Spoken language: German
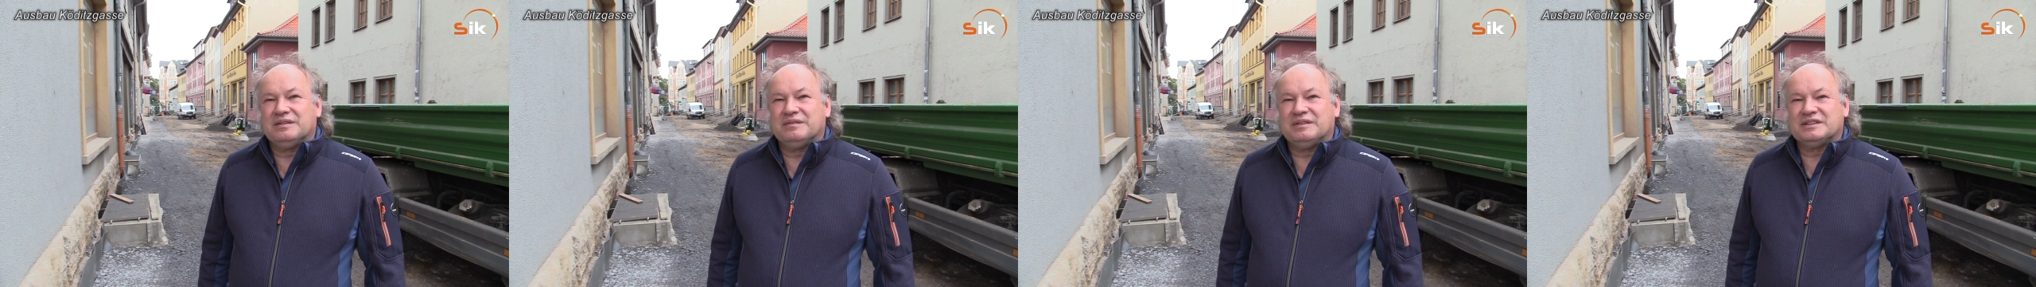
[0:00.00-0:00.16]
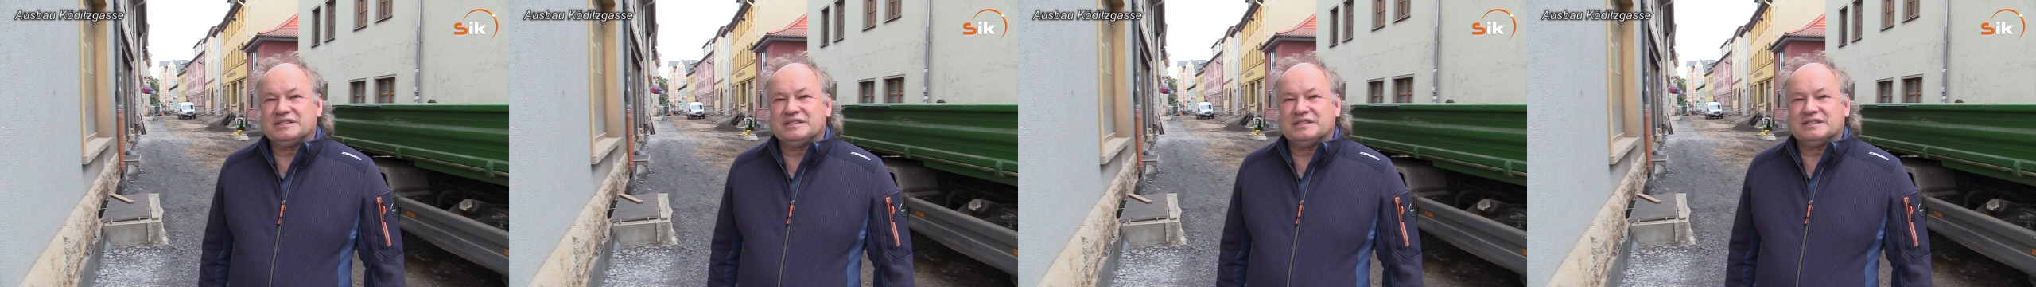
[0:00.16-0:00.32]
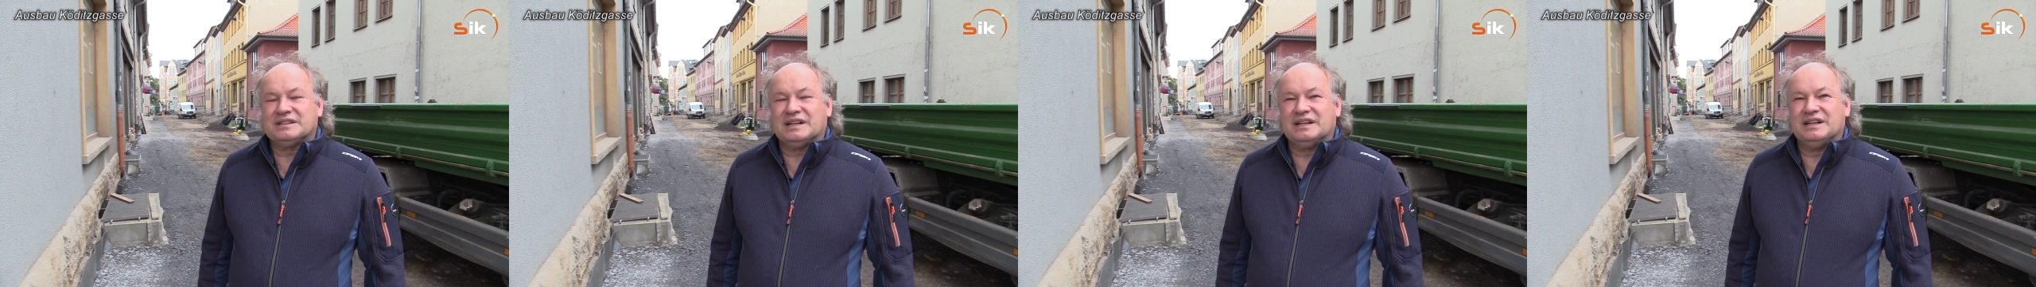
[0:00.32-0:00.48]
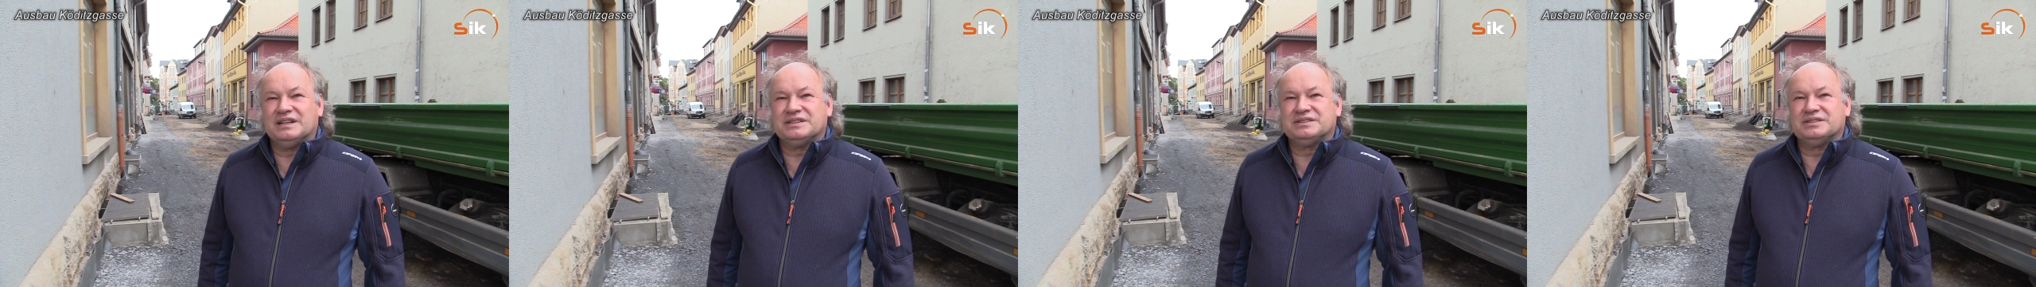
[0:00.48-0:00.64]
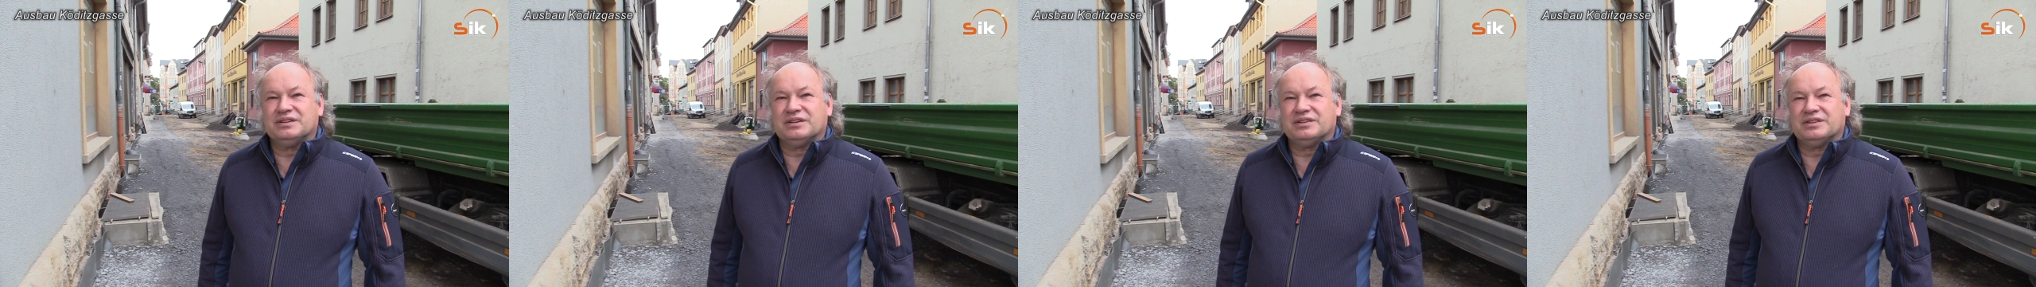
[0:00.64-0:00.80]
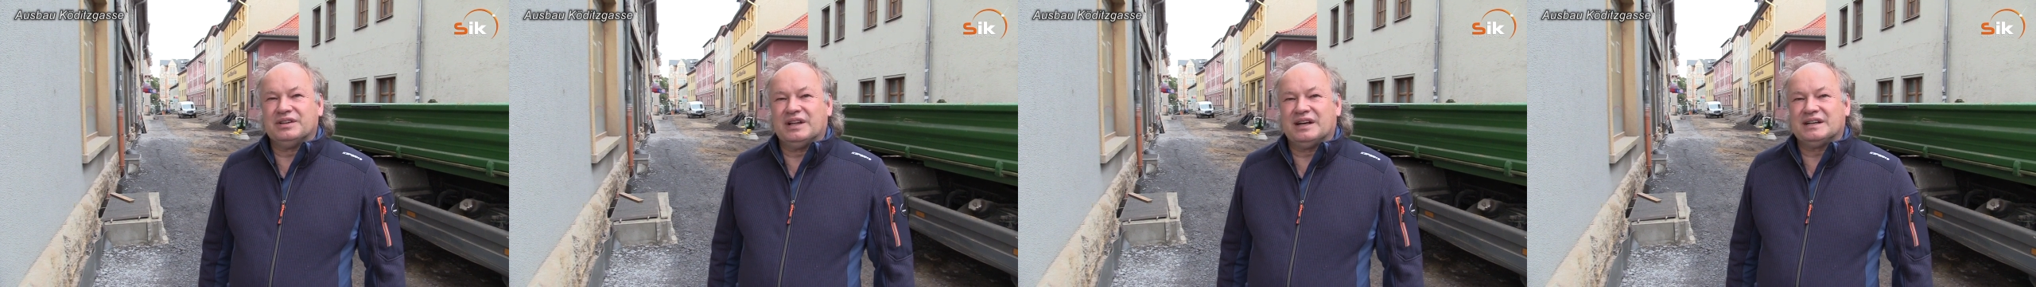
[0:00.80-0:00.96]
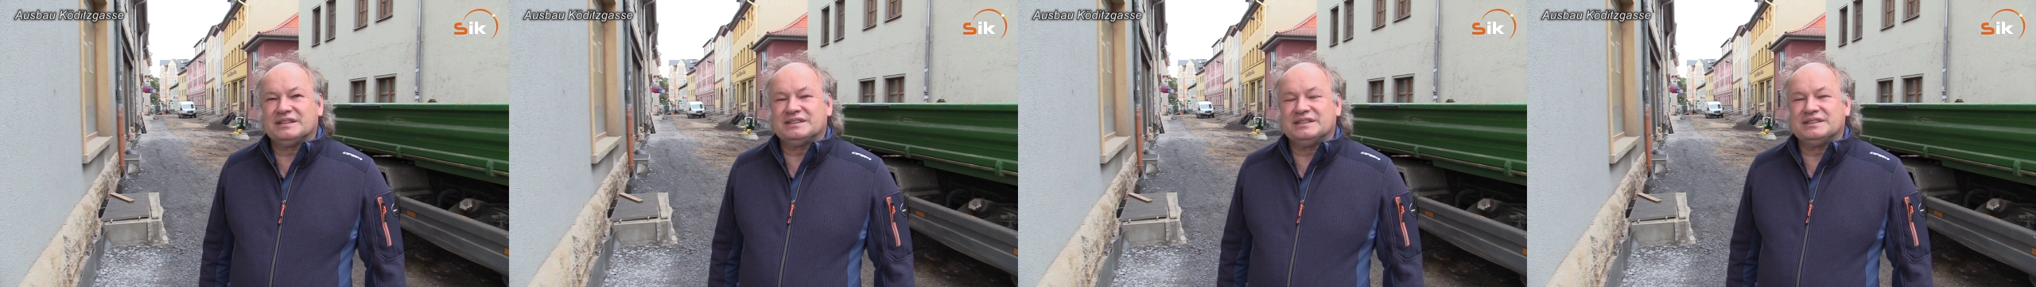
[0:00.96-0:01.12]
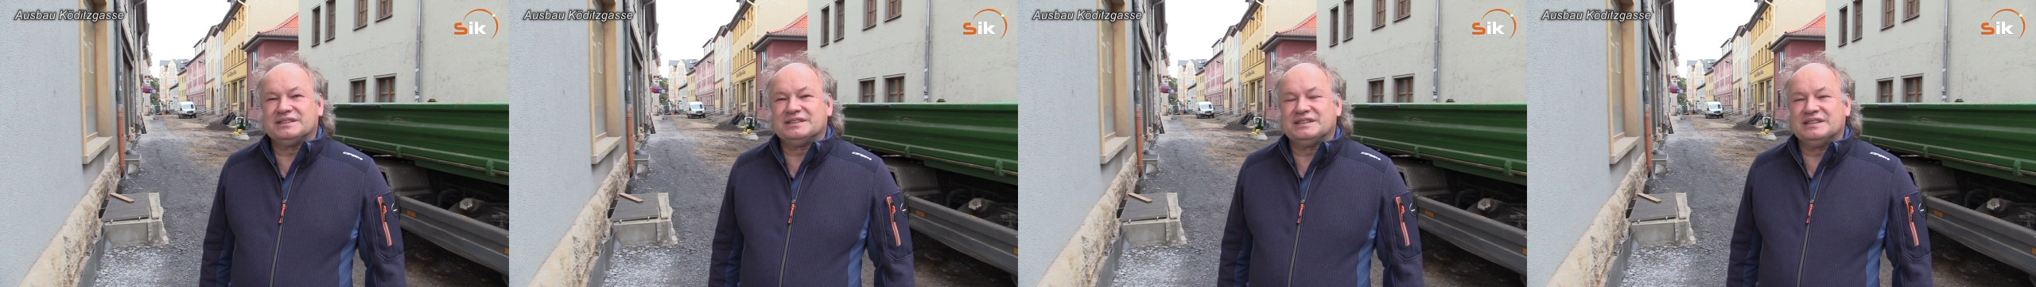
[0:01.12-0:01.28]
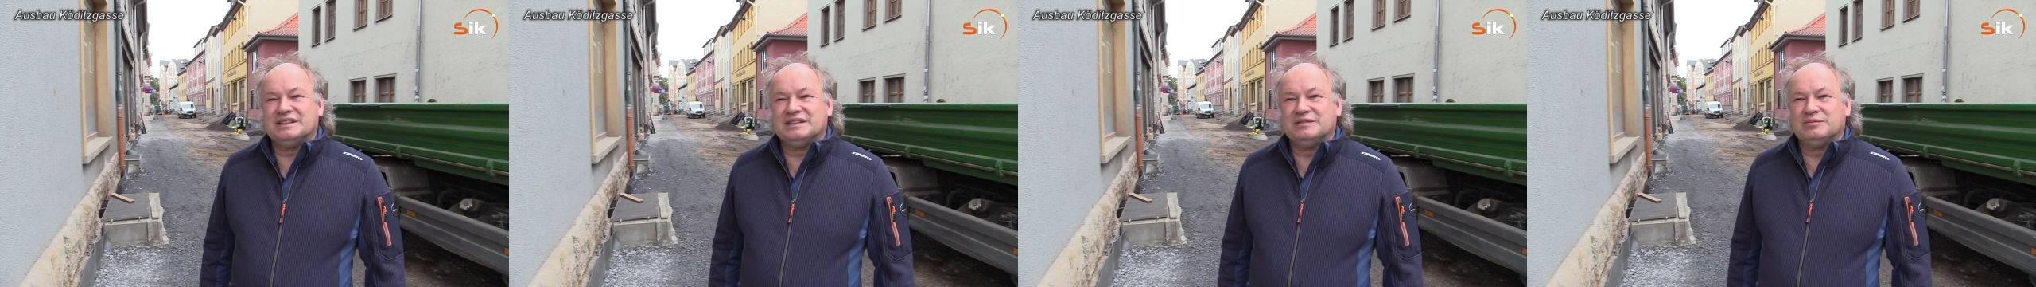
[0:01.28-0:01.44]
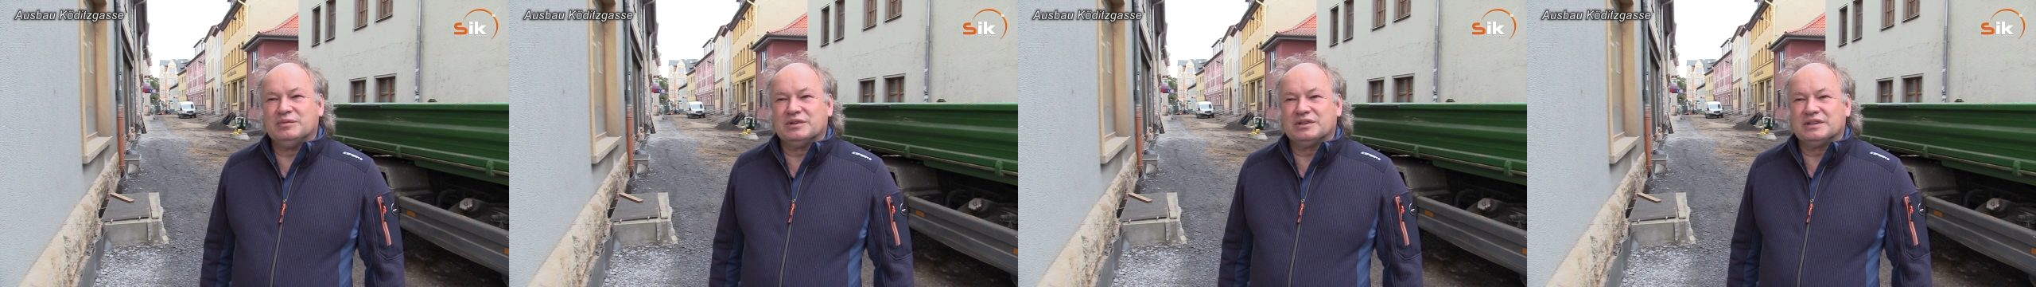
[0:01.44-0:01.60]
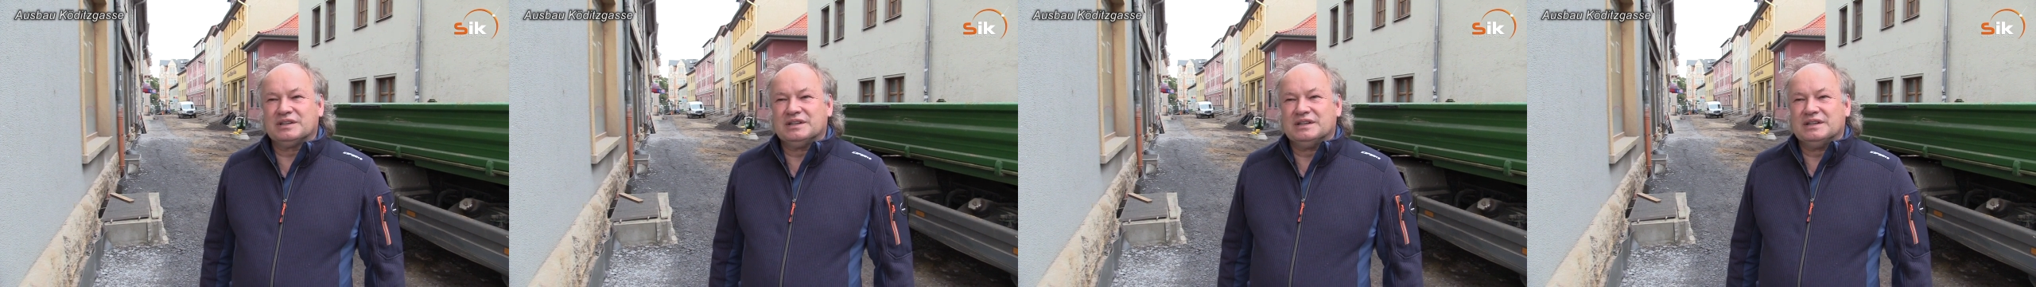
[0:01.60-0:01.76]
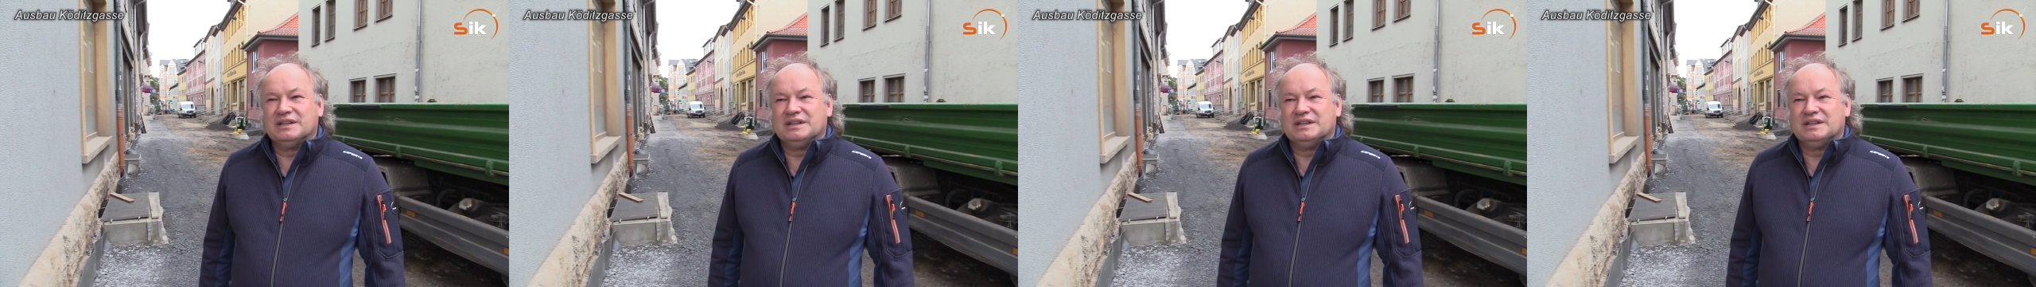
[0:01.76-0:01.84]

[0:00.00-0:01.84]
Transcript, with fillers: was das alles noch nach sich ziehen wird,